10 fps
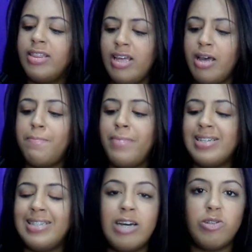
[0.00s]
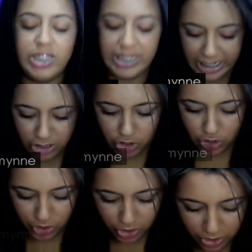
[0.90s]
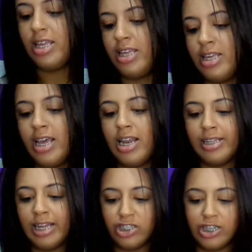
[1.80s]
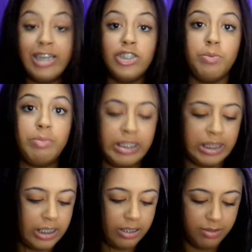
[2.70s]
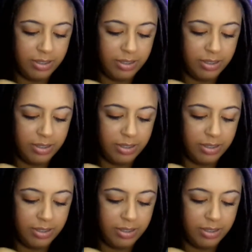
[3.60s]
DB07. E ele é da Jasmine.